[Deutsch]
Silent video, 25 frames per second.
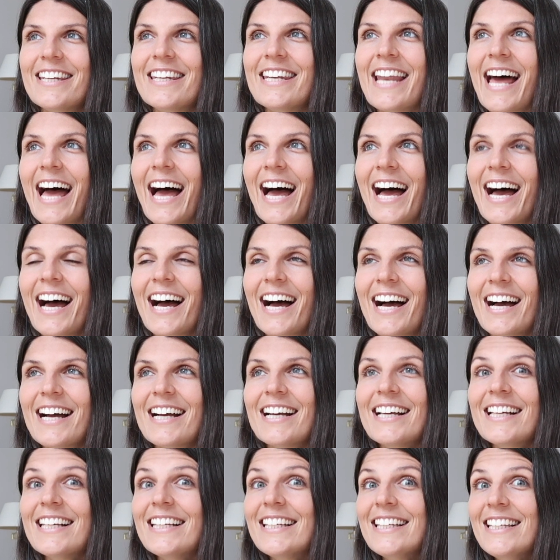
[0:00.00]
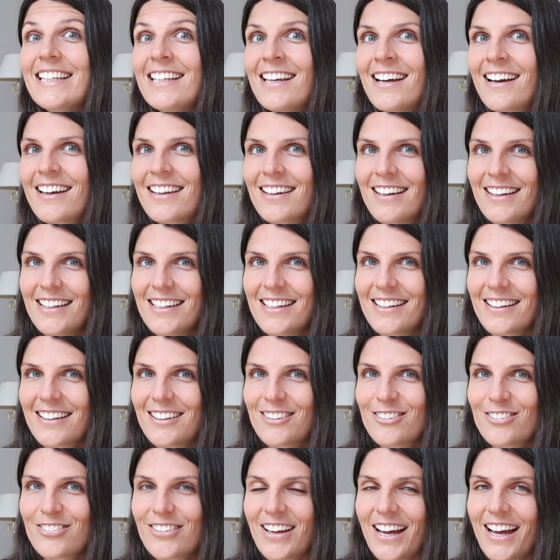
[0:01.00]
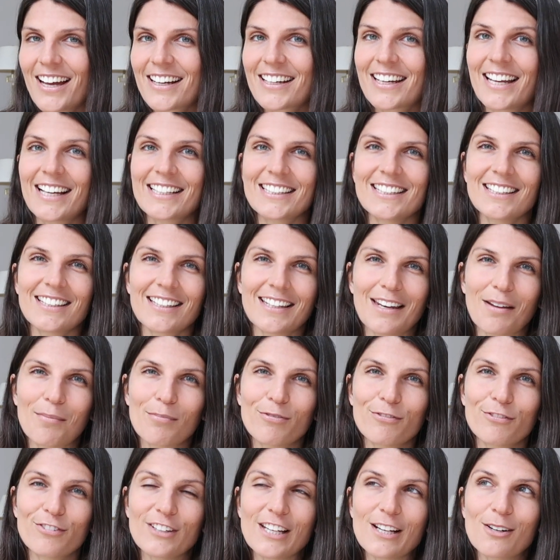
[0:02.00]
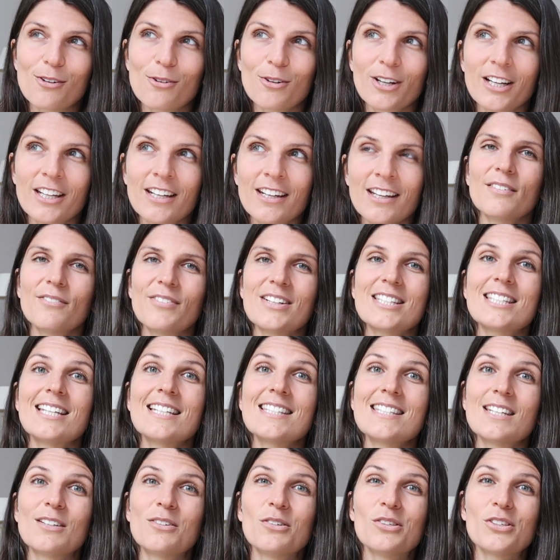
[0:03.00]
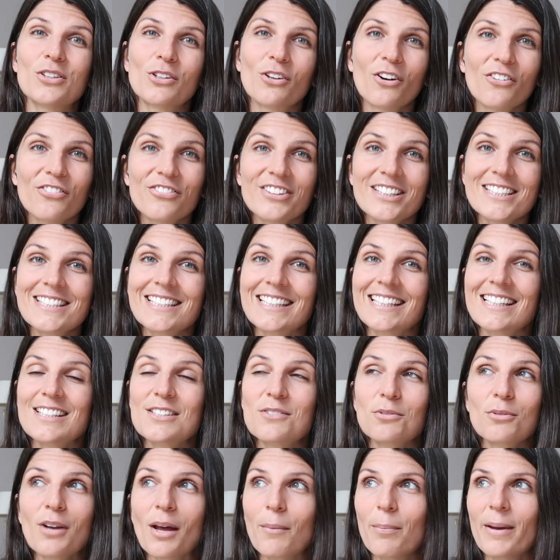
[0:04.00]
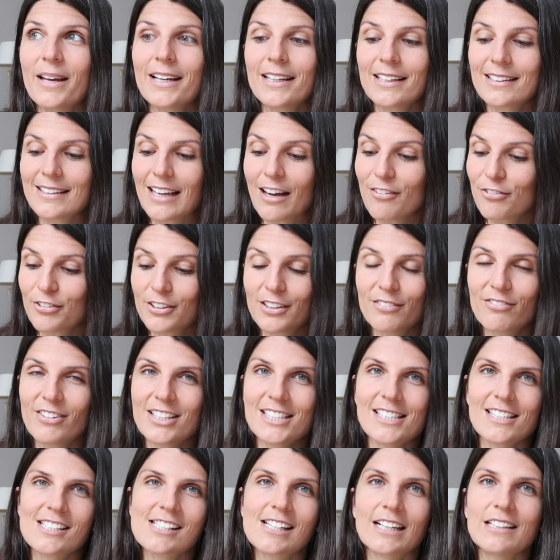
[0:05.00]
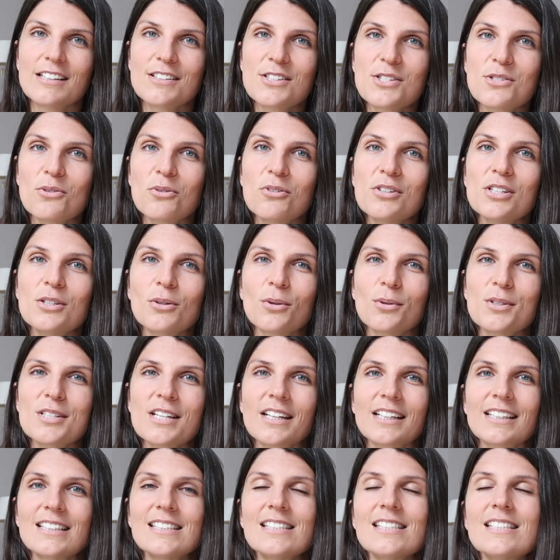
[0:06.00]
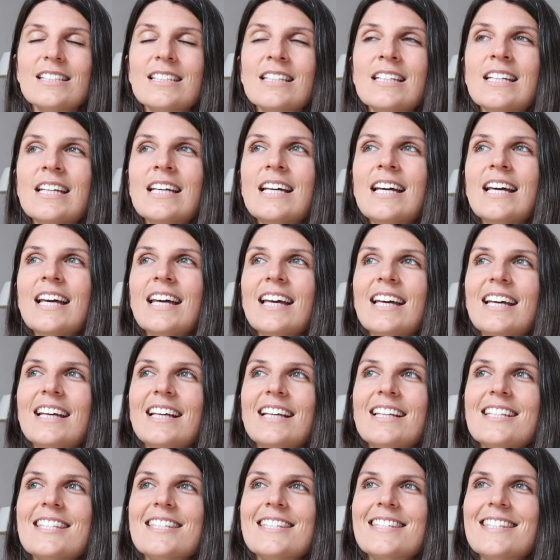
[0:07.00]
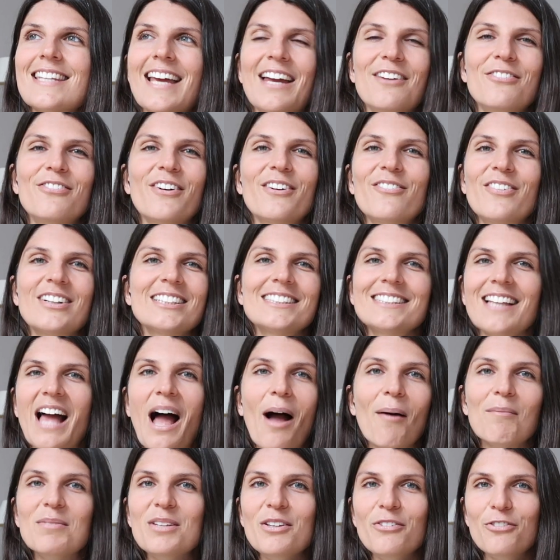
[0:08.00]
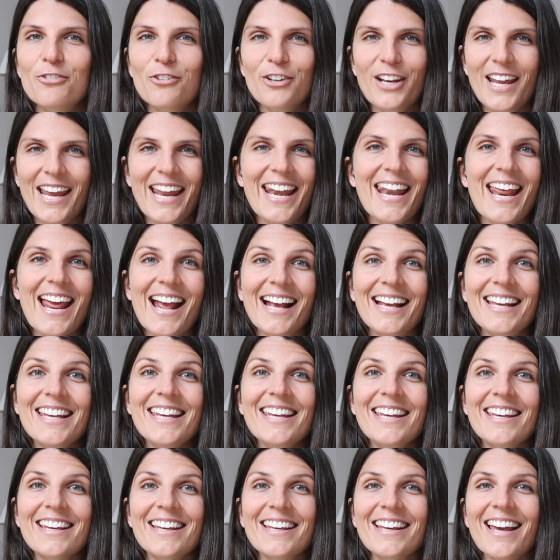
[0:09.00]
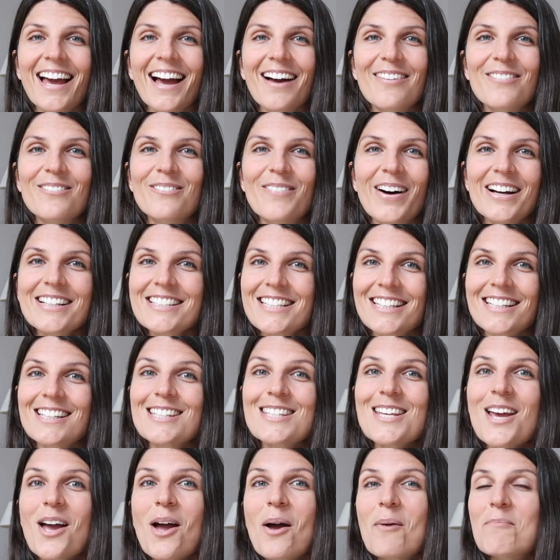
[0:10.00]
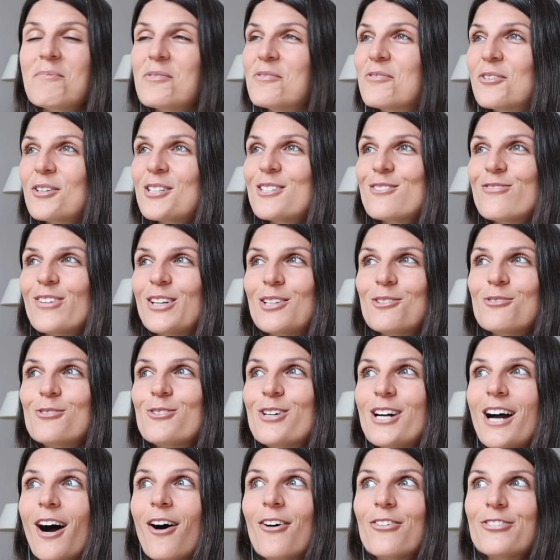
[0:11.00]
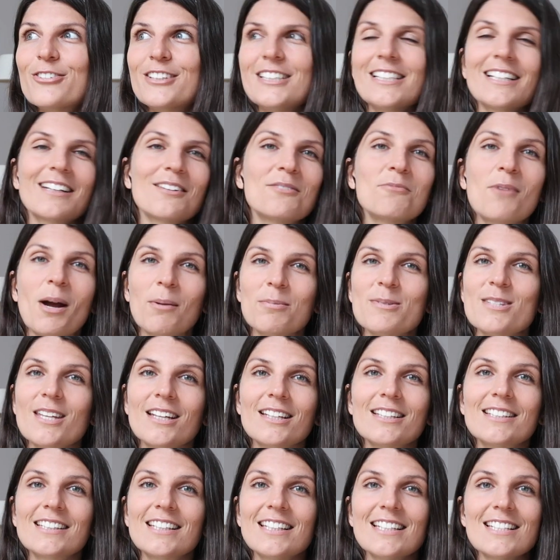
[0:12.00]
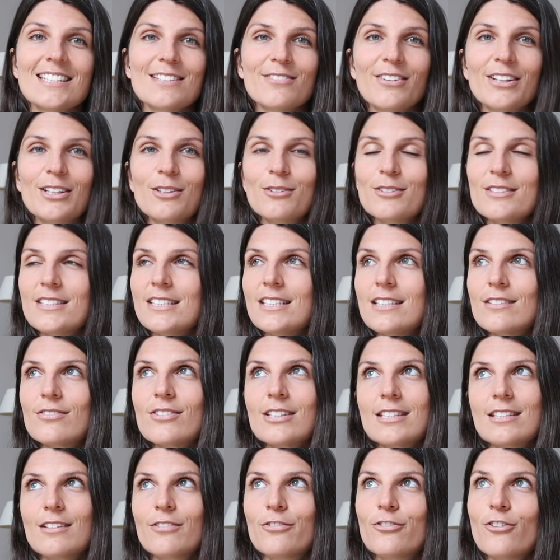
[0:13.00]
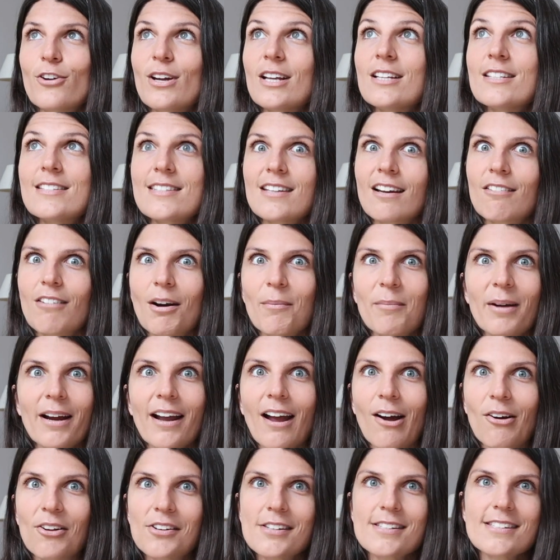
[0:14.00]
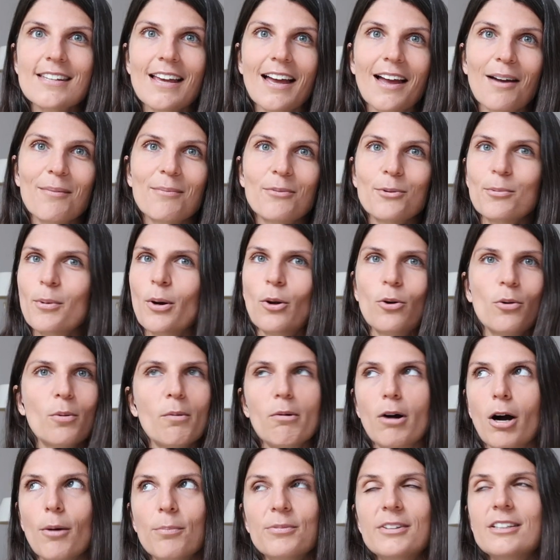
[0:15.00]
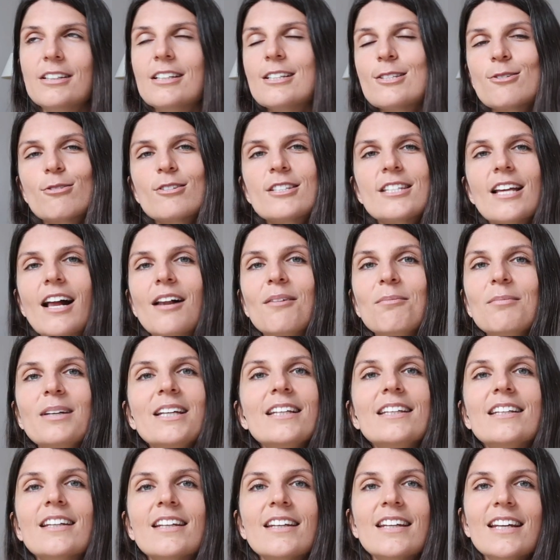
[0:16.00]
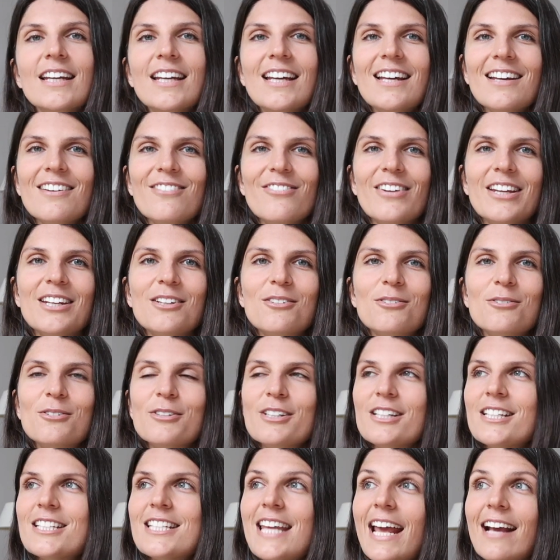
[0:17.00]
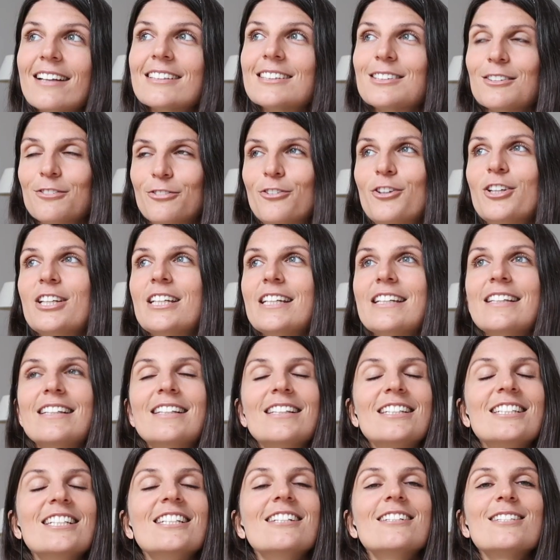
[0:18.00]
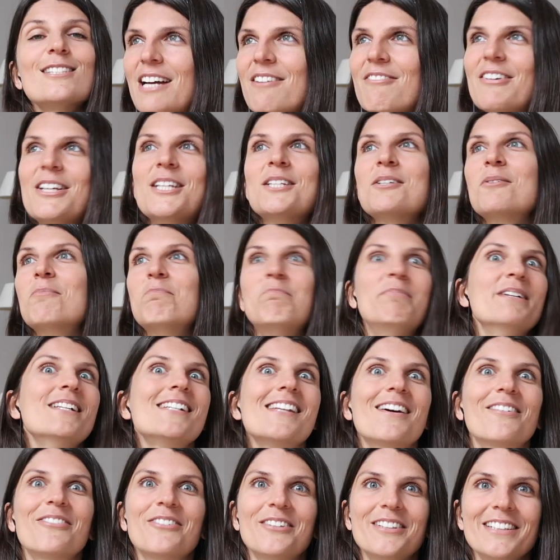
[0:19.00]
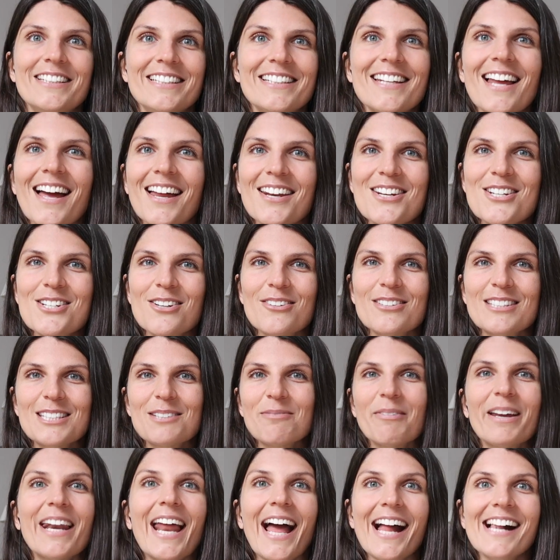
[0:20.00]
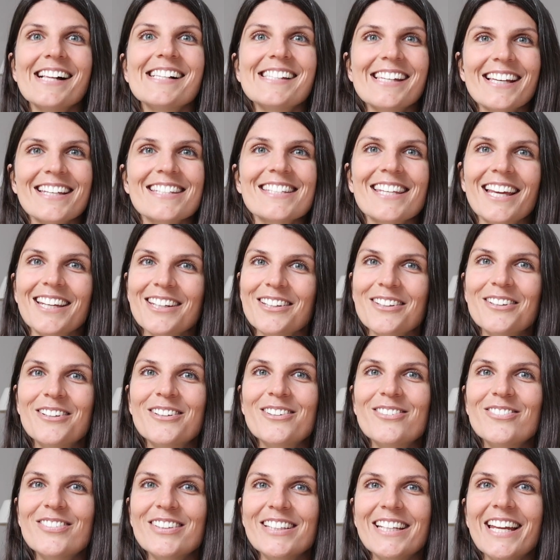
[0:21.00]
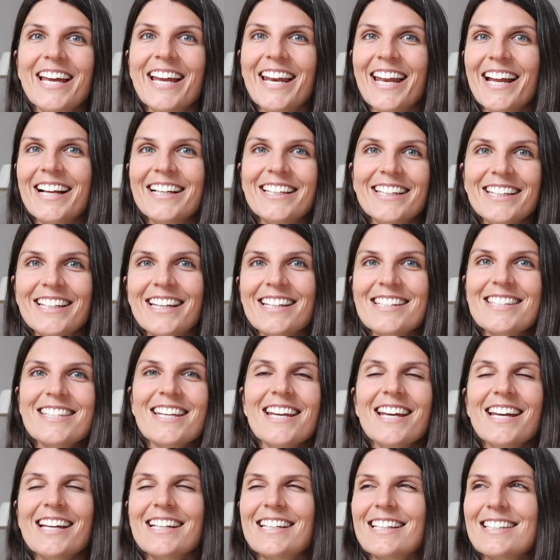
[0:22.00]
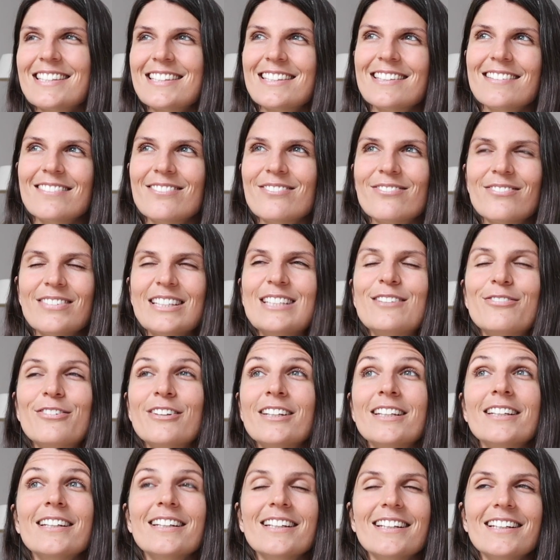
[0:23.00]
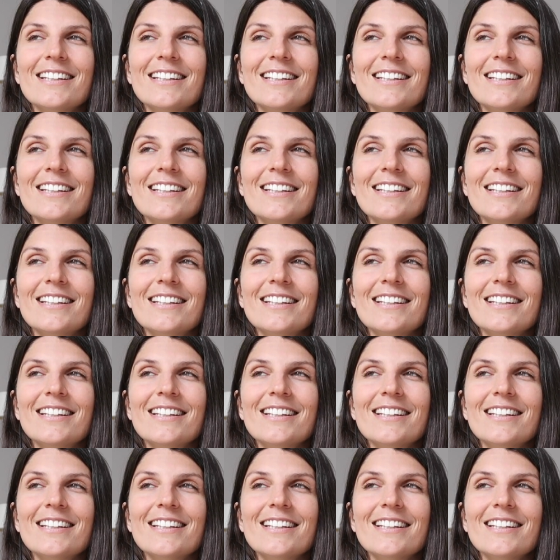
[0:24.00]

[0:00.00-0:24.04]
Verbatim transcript: nach ihren Lehrern fragen, nach ihren Empfehlungen. Was jetzt natürlich noch wichtig ist, unabhängig davon, in welcher Tradition die unterrichten, ist einfach, was haben die für eine Energie? Ja, mach dir das bewusst, wenn du auf deren Websites gehst, wenn du siehst, was sie für Instagram-Accounts haben oder, überhaupt in den sozialen Medien, wenn du Texte von denen liest, wenn du Bilder von denen anschaust. Ich meine, all das hat irgendwie eine Energie. Das, das, ich finde,